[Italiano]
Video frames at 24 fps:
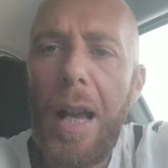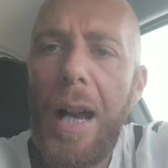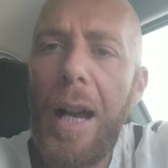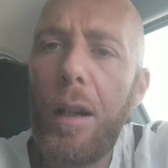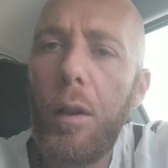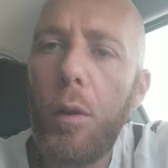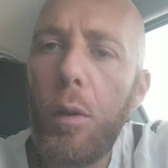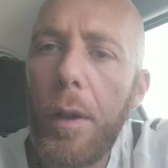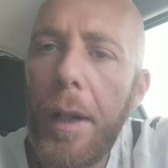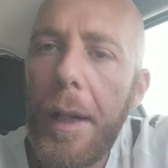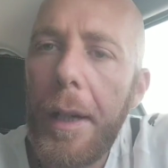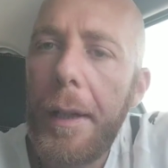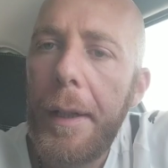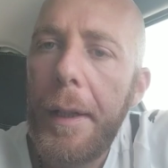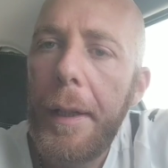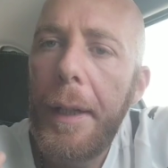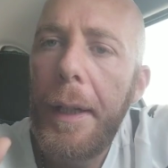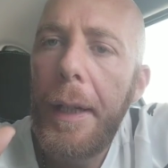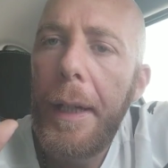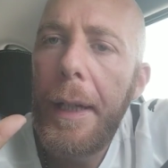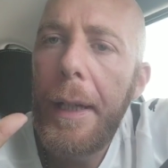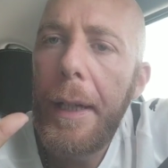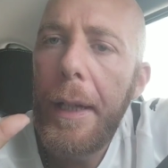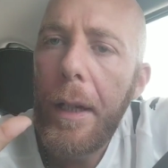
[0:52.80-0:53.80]
Allora,
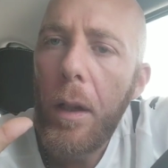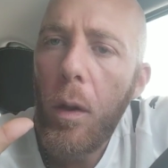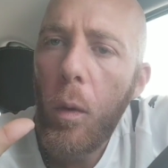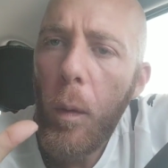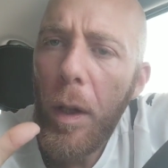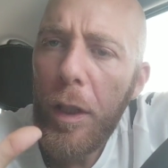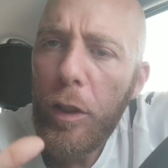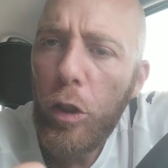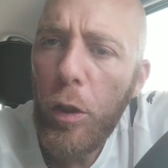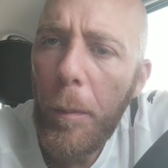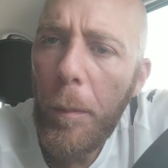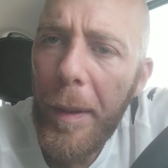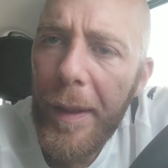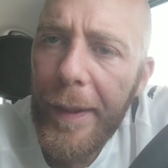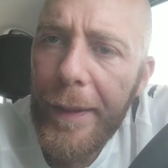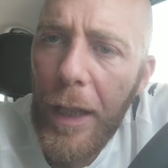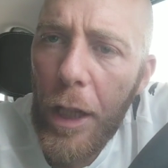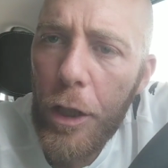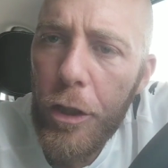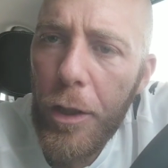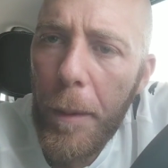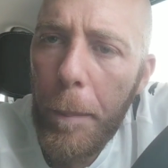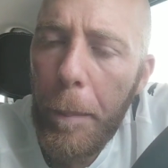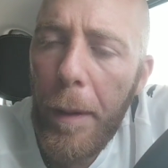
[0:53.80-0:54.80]
questo
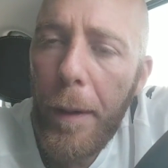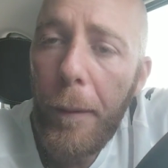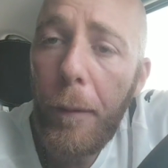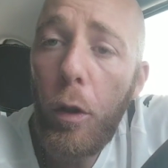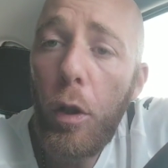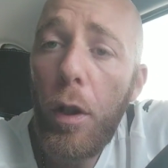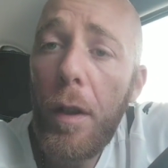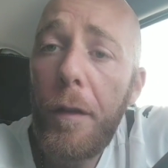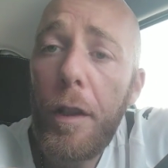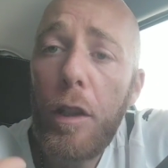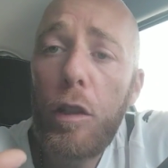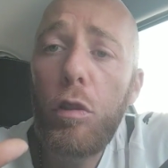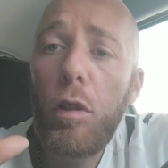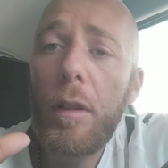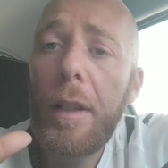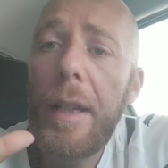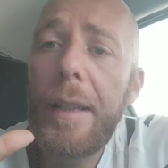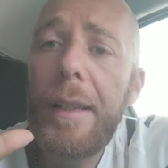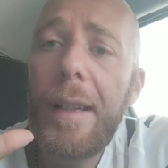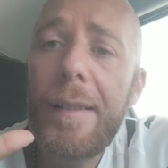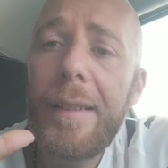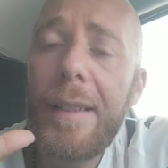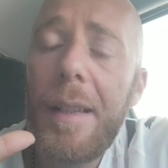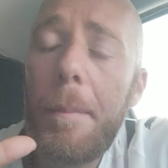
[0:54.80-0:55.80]
messaggio è per voi, visto
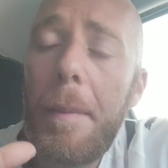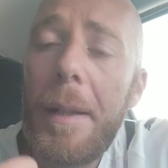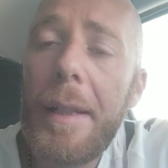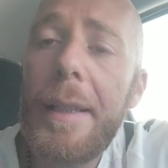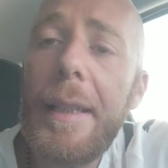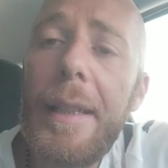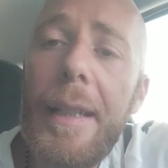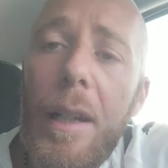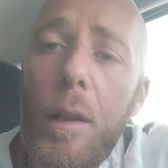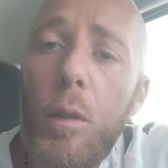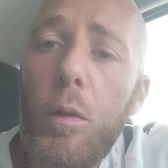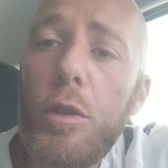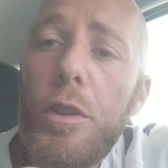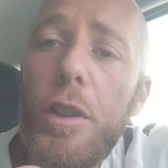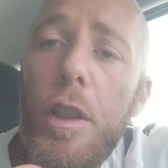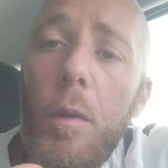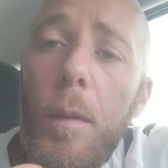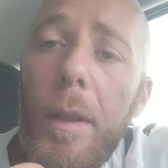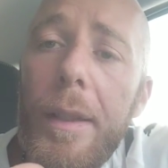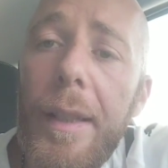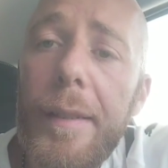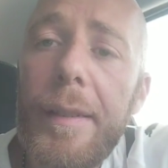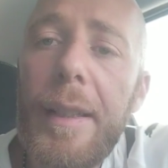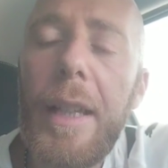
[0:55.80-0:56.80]
che da stamattina
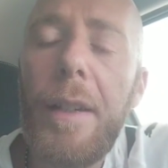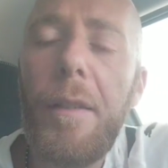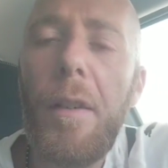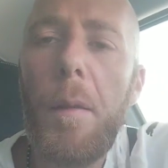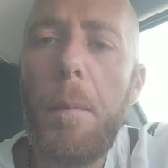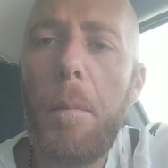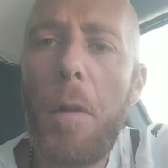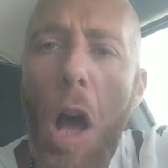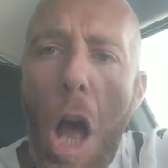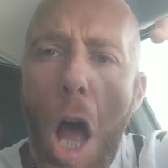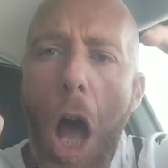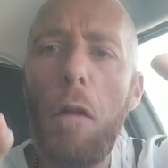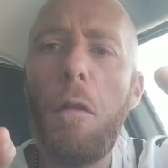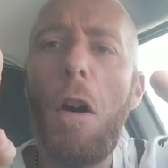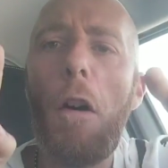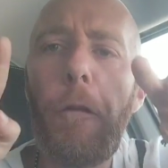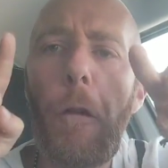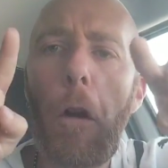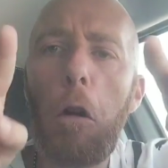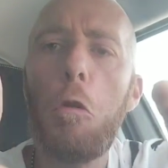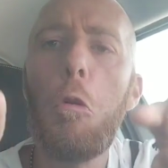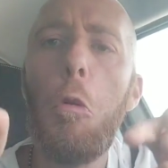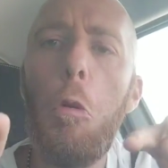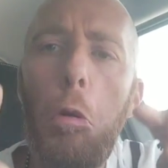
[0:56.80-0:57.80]
continuate a scrivermi, eh,
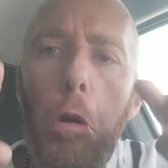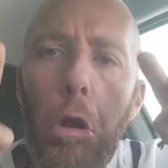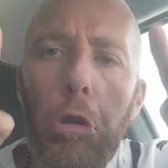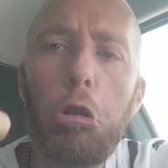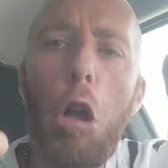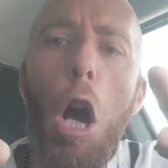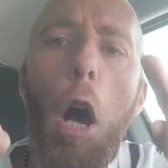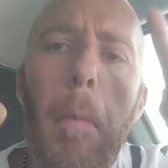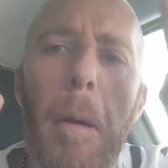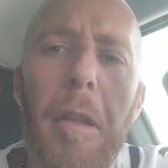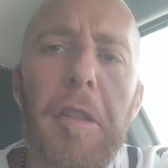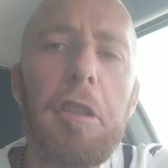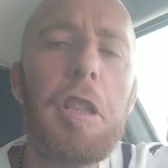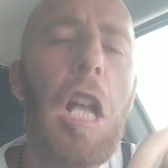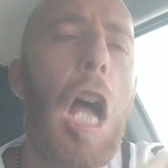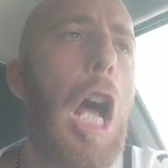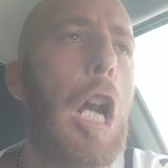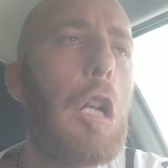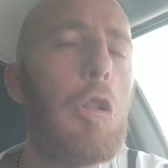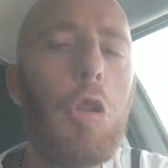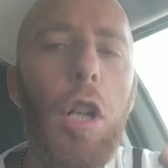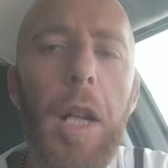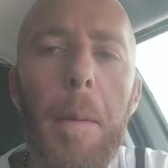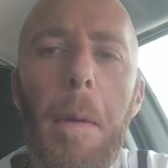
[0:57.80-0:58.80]
vaffanculo, to,
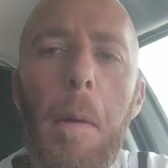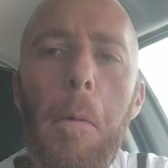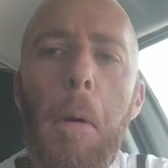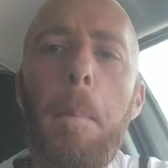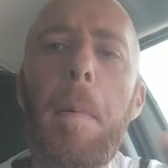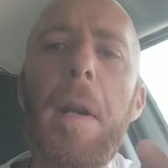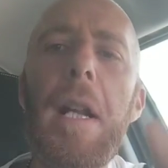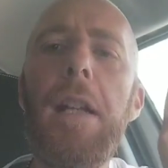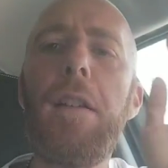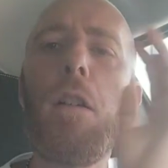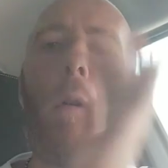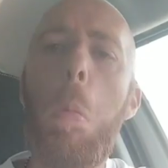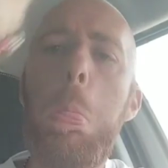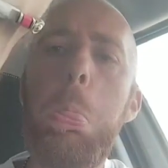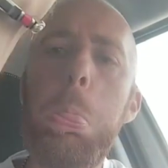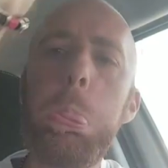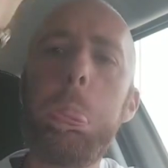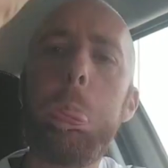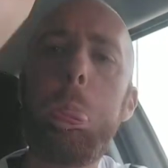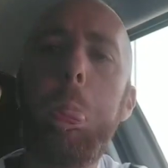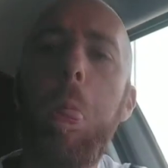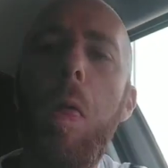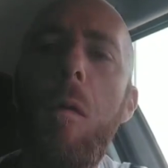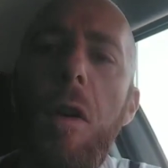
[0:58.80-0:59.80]
bastardo, l'abbiamo preso,
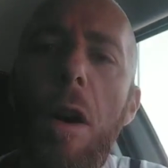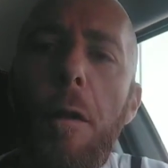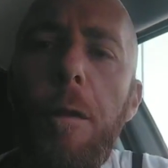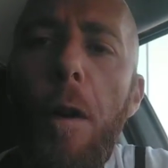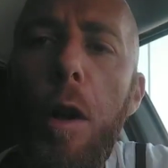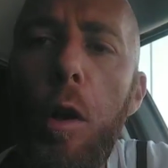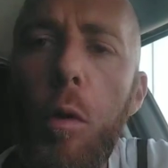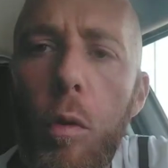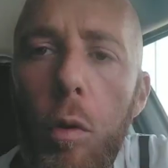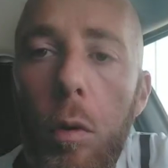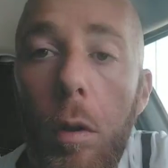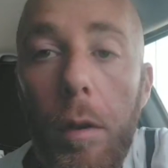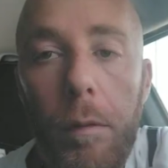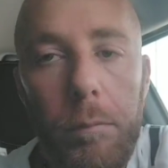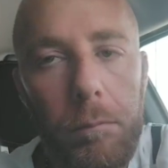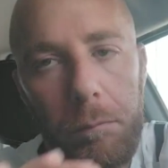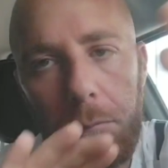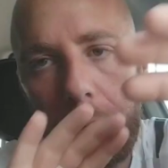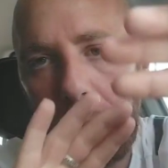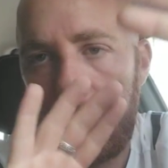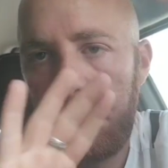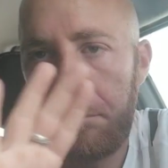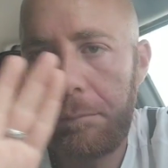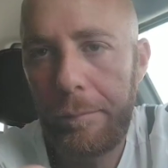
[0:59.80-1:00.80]
vaffanculo.
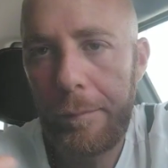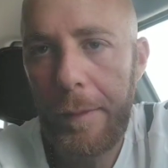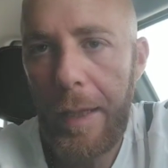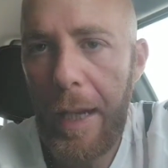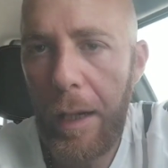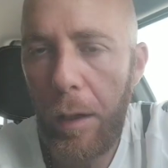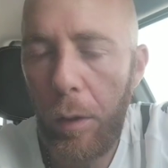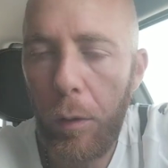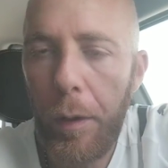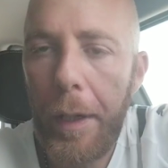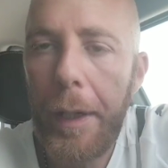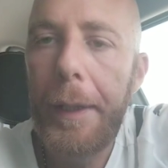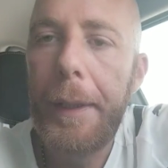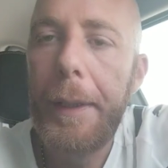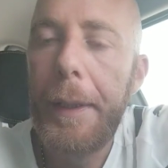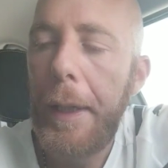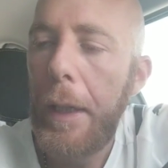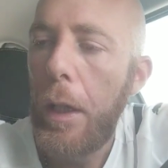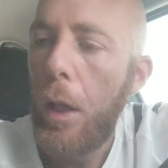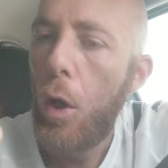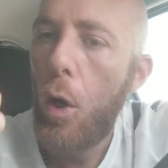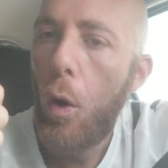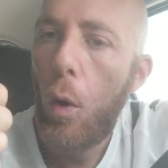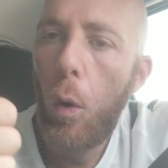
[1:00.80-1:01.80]
Allora,
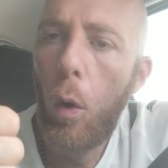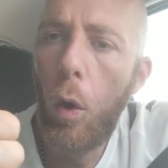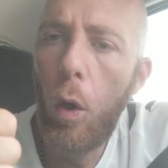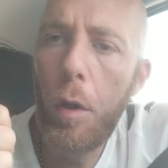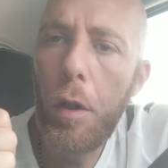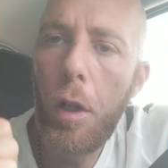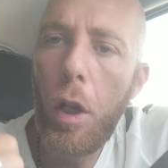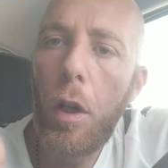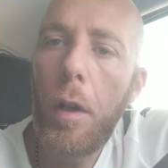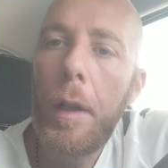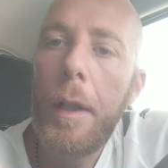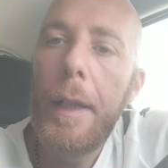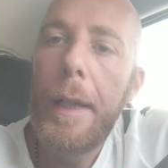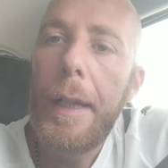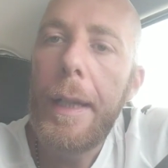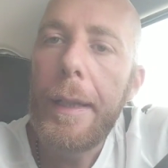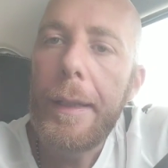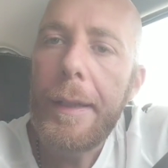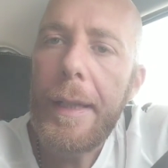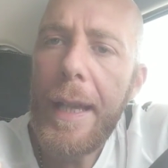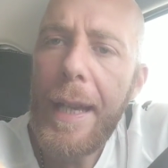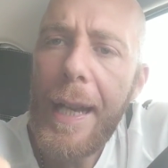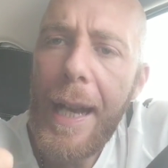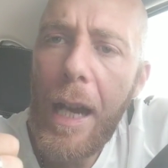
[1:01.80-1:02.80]
uno,
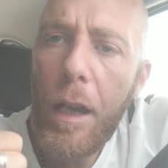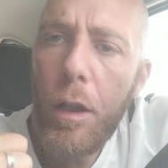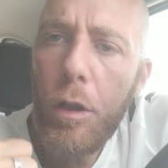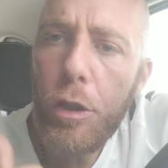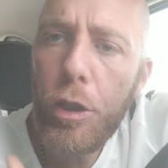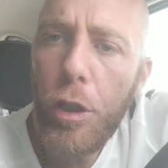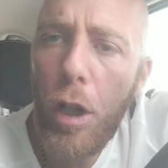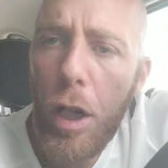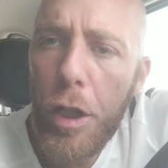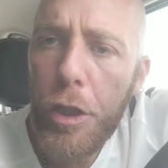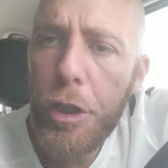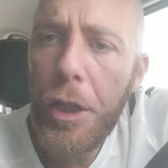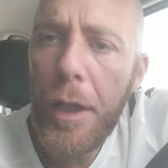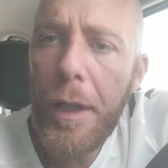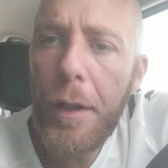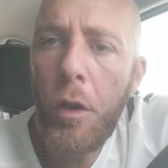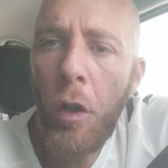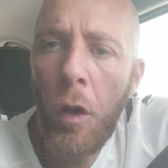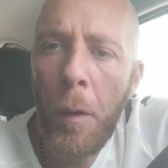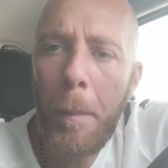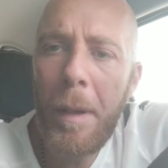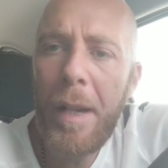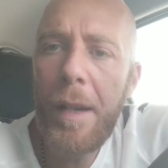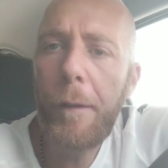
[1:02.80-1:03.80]
di Caio Giorge
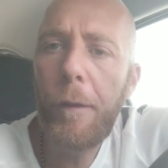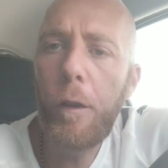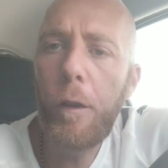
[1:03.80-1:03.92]
non me